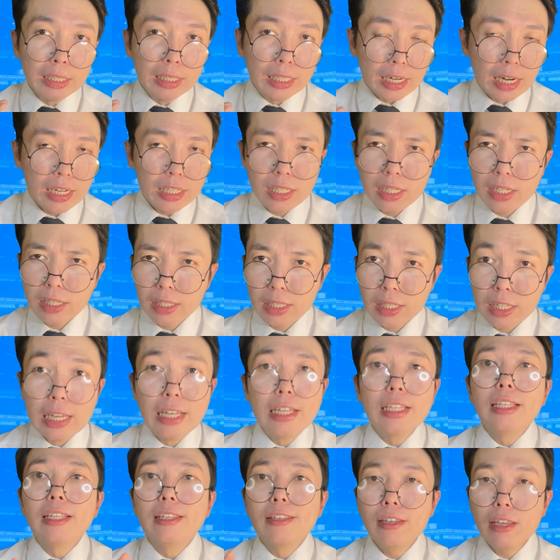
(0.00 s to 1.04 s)

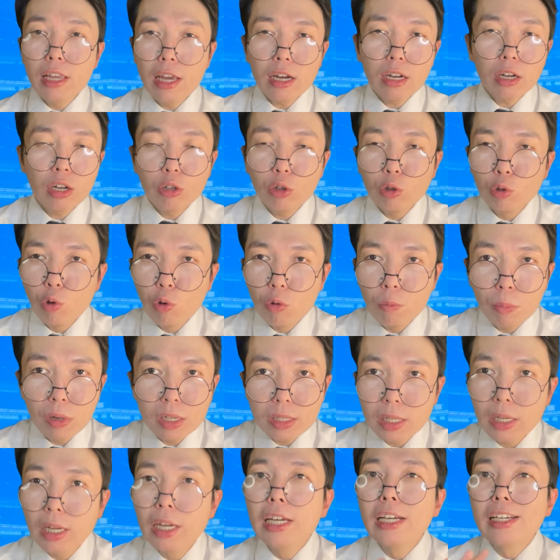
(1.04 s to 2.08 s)
традиция. Не
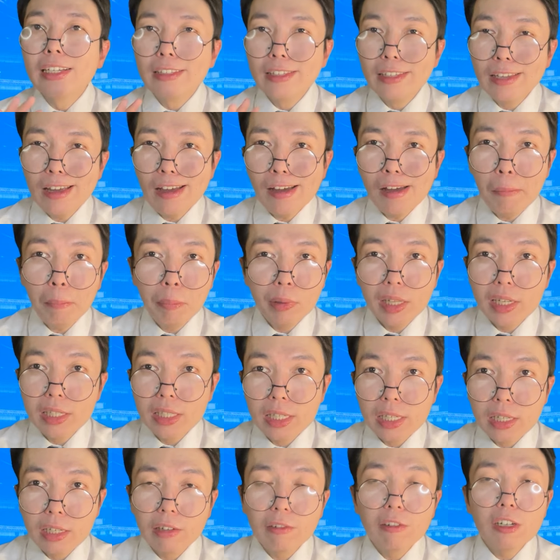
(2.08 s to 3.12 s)
хлопать, не
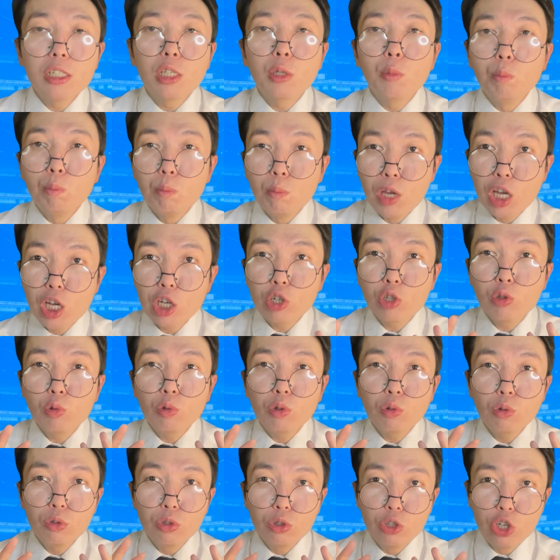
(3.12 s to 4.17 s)
аплодировать
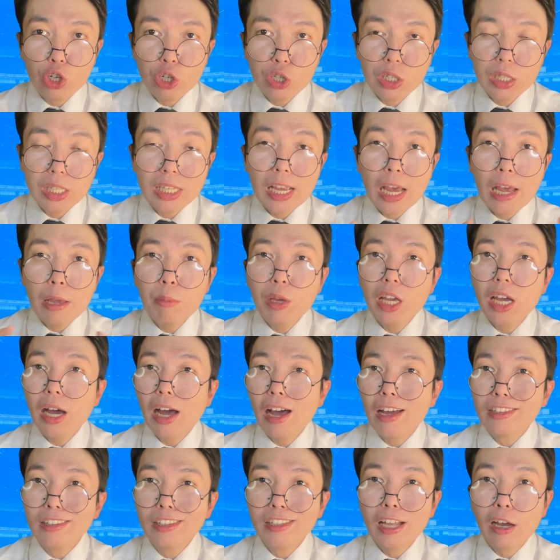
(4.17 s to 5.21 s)
между частями
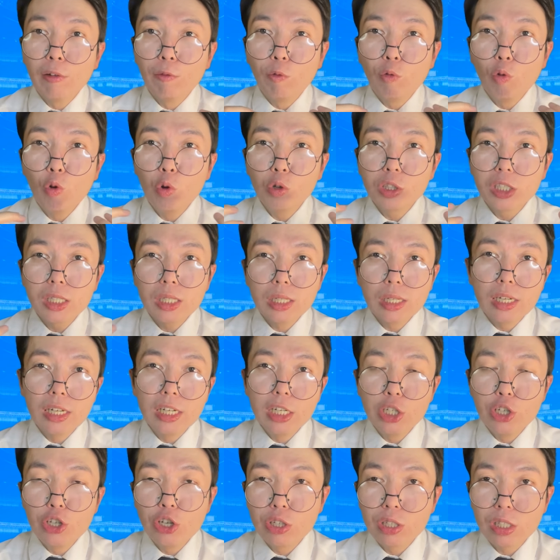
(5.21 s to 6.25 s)
одного
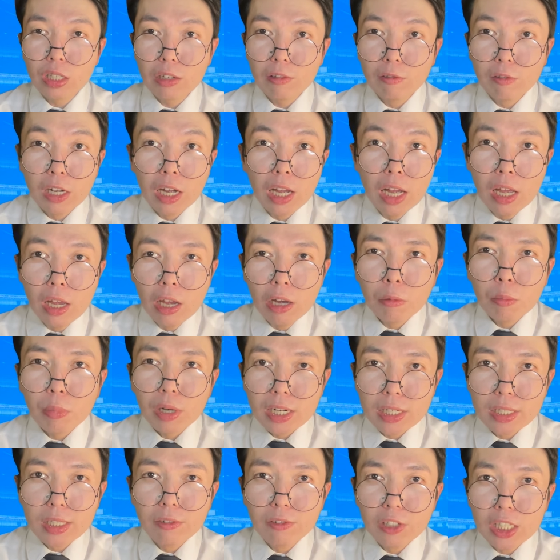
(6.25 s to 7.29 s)
циклического
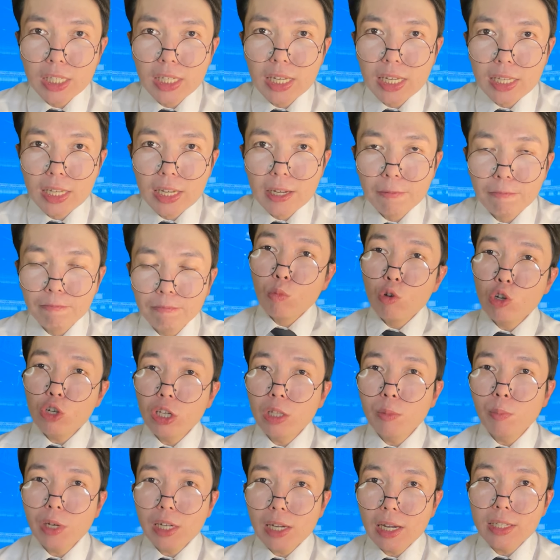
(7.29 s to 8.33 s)
произведения.
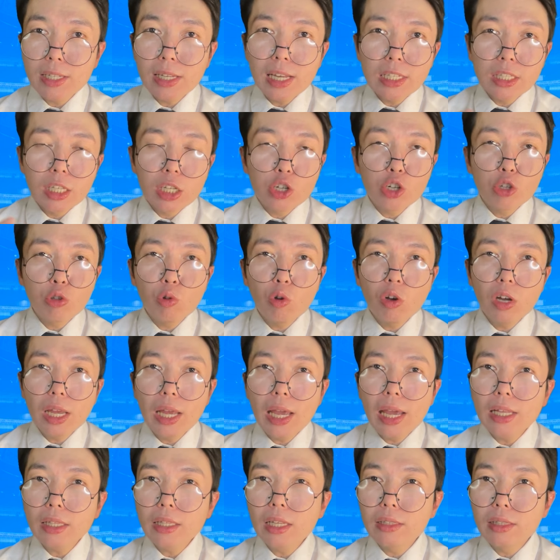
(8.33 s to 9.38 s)
Может показаться, что
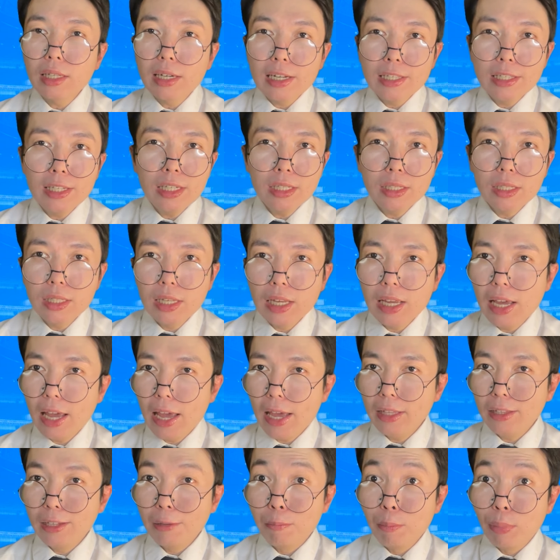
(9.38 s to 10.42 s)
эта традиция,
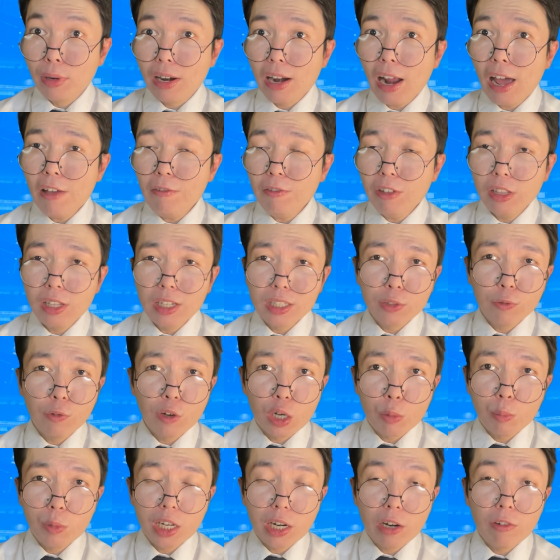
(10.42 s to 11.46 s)
это правило
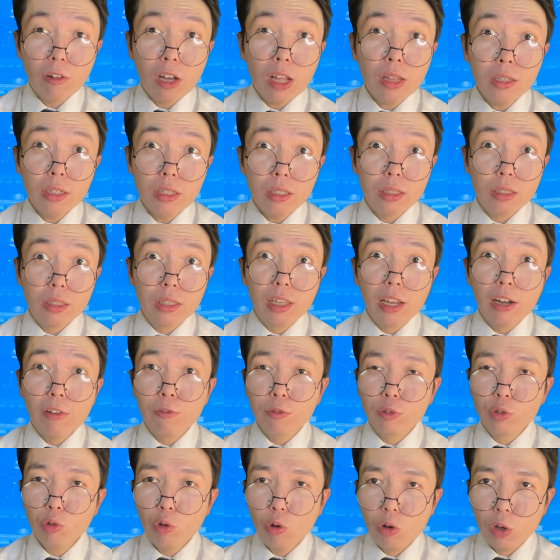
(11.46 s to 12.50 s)
сформировалось
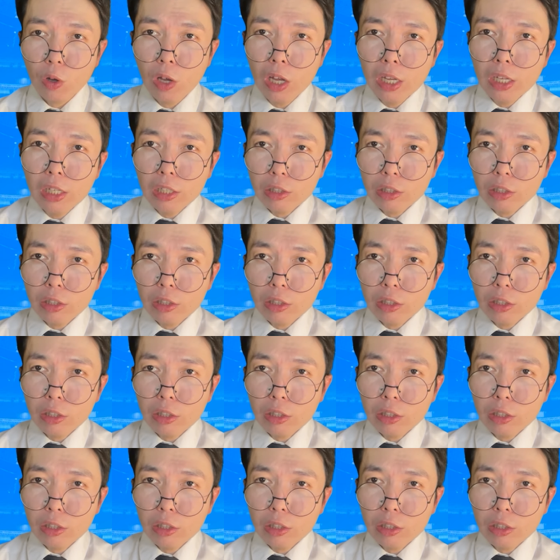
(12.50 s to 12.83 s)
давно,